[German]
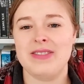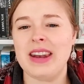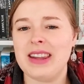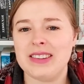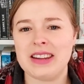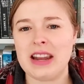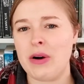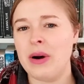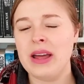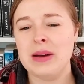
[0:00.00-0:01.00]
wann das
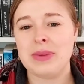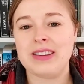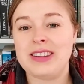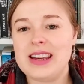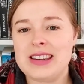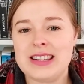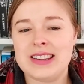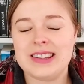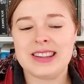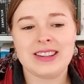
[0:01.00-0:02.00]
genau passiert
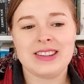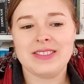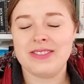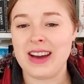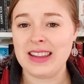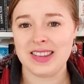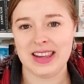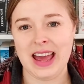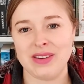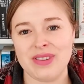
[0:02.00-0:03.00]
ist, das weiß
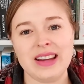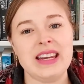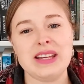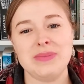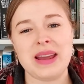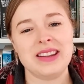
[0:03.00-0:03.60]
ich einfach nicht mehr,